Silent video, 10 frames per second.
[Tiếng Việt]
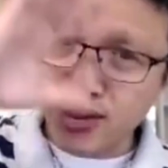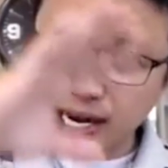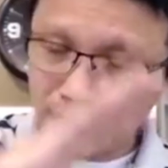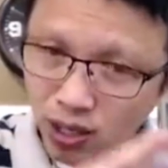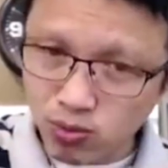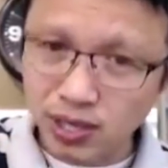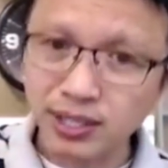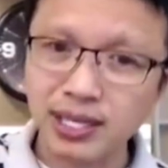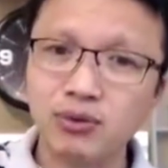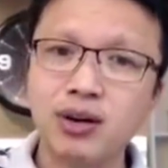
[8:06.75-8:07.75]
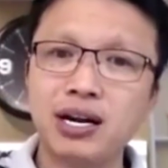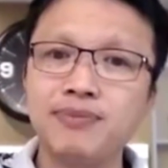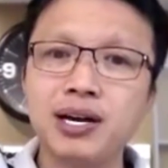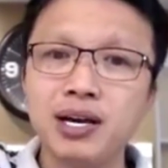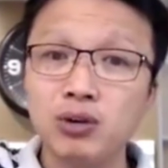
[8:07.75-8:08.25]
như hành xử đúng nữa thì lúc đó cảm
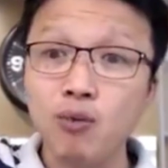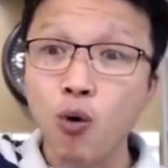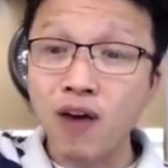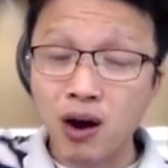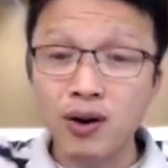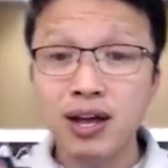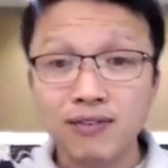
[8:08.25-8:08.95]
giác yêu nó bù vào